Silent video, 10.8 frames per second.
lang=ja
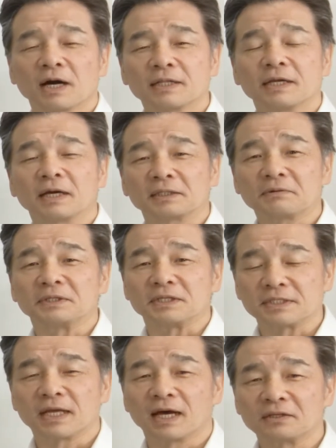わからない方はで
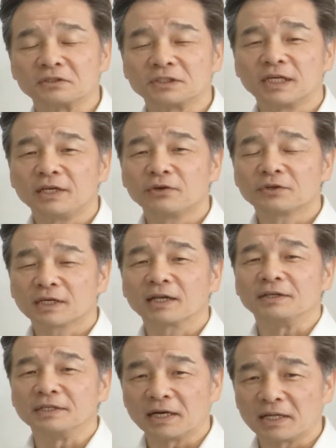すねあの指定医療機関
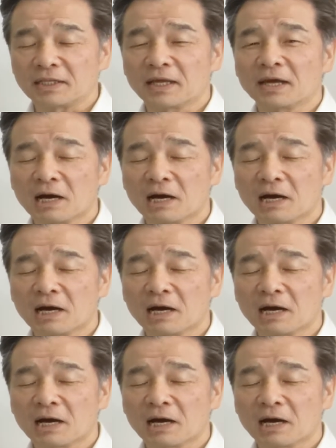に行かれて